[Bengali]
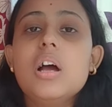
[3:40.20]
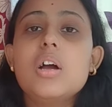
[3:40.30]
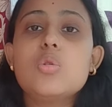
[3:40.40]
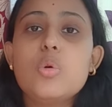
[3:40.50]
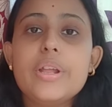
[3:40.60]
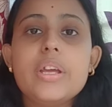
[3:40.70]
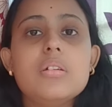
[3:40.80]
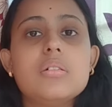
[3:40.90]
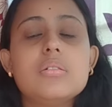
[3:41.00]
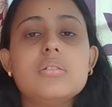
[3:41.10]
করে
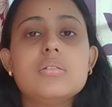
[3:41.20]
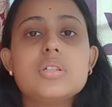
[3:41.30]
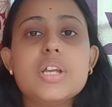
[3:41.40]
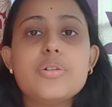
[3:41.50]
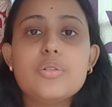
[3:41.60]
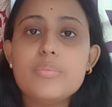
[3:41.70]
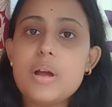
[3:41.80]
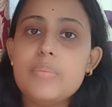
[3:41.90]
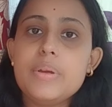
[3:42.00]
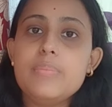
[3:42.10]

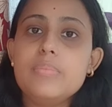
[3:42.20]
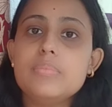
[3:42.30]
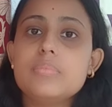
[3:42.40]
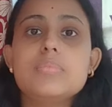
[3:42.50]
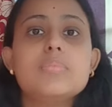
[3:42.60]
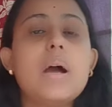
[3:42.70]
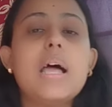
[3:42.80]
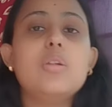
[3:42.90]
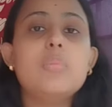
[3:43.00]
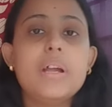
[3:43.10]
সেরকমভাবে
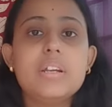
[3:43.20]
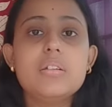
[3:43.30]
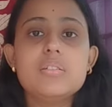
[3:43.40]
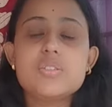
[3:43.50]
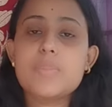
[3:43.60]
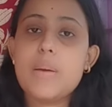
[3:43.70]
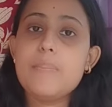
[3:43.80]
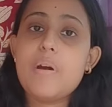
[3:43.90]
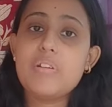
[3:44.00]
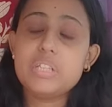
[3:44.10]
ভালো মানের স্পাম
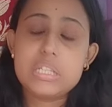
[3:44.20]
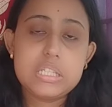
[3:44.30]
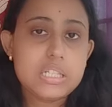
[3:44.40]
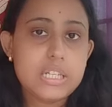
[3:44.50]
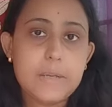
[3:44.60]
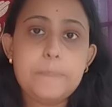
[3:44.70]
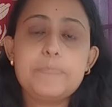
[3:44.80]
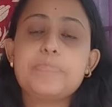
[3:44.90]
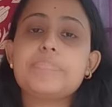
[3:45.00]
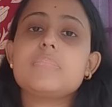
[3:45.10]
পাওয়া যাচ্ছে না
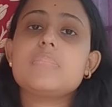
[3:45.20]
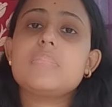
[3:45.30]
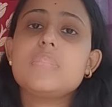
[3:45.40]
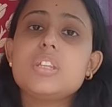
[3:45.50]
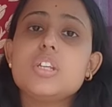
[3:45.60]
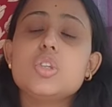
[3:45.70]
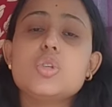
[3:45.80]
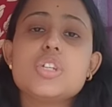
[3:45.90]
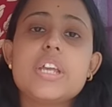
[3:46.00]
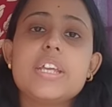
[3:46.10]
তো
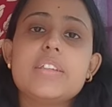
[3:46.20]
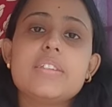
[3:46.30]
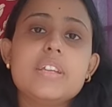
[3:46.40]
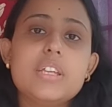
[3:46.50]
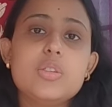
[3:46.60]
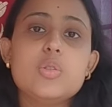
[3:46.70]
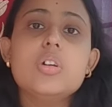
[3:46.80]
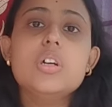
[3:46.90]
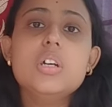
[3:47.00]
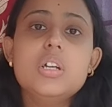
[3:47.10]
সেই ক্ষেত্রে কিন্তু
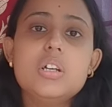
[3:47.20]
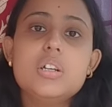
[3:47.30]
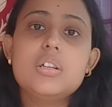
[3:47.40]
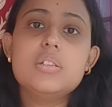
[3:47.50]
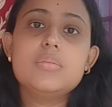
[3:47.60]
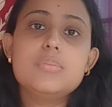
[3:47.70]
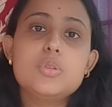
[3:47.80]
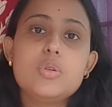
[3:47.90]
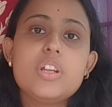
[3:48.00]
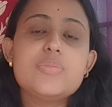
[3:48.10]

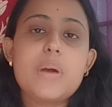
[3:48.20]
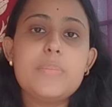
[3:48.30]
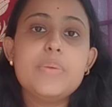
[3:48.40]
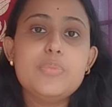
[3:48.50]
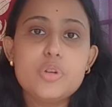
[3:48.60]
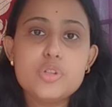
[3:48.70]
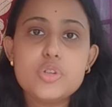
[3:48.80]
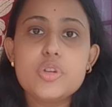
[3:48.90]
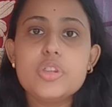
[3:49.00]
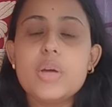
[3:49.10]
ডোনার স্পামের
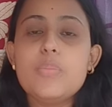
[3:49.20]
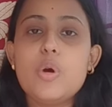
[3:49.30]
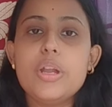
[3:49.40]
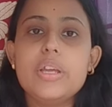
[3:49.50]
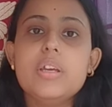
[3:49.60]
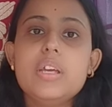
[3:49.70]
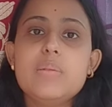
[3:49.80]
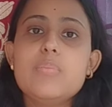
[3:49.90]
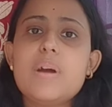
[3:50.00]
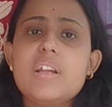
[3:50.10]
প্রয়োজনীয়তা পড়ে
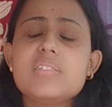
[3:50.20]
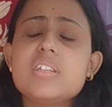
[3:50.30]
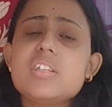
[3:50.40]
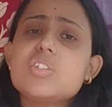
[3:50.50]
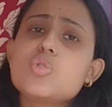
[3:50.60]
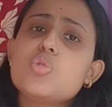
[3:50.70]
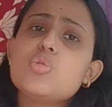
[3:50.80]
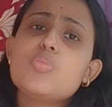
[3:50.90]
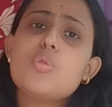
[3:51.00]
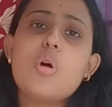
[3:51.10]
এবং পার্সেন্টেজ
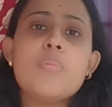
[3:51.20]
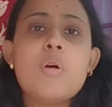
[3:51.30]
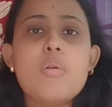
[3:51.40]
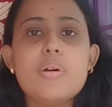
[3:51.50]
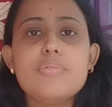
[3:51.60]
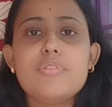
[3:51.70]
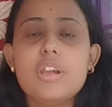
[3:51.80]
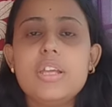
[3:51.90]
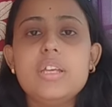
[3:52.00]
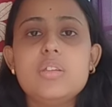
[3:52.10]
খুব কম হওয়ার
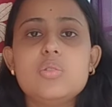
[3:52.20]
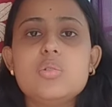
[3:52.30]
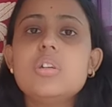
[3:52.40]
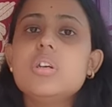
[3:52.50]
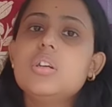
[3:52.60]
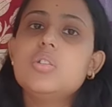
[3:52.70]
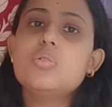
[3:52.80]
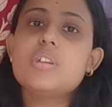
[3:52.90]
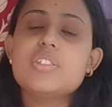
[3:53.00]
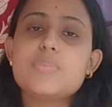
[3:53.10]
ফলে কিন্তু
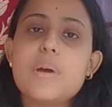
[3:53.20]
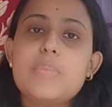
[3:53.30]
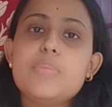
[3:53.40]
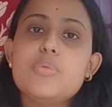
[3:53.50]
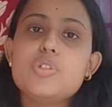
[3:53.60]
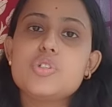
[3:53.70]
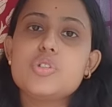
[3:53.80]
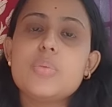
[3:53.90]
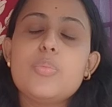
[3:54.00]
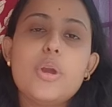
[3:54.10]
ডোনার স্পামের
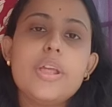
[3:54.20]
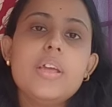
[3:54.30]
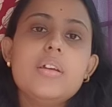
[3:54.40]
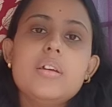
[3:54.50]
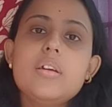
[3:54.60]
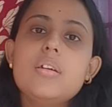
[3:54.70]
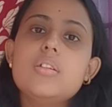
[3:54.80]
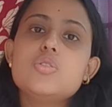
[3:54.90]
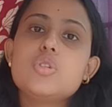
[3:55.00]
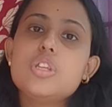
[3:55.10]
প্রয়োজনীয়তা পড়ে হ্যাঁ,
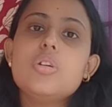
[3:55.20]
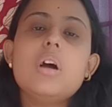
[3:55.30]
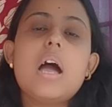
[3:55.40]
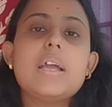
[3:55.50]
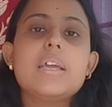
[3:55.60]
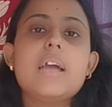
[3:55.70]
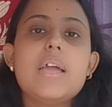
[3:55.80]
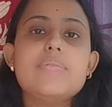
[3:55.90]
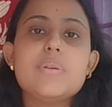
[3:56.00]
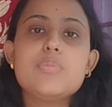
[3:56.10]
যদিও আগে
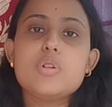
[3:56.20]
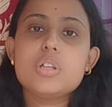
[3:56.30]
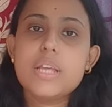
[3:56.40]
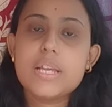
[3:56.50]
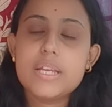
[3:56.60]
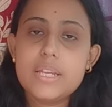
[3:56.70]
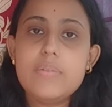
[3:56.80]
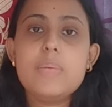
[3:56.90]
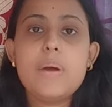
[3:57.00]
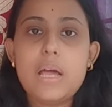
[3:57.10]
আইপিএফ করে দেখে
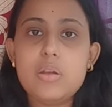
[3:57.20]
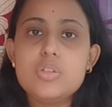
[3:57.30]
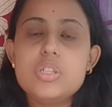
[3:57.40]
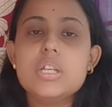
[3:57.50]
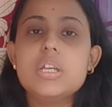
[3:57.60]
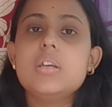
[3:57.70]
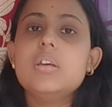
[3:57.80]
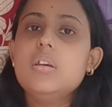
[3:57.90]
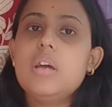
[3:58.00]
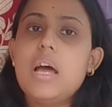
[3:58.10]
নেওয়া ভালো যে
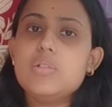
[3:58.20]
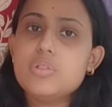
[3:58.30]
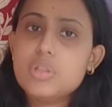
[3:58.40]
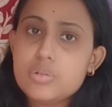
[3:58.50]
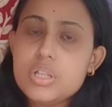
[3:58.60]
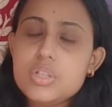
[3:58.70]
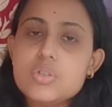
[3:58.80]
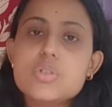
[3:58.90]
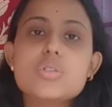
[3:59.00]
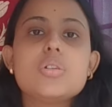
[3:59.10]
আদতেও
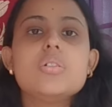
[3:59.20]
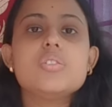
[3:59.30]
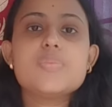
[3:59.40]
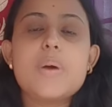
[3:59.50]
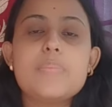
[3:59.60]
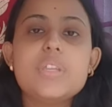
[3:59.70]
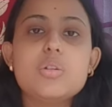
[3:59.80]
নিজস্ব স্পাম দিয়ে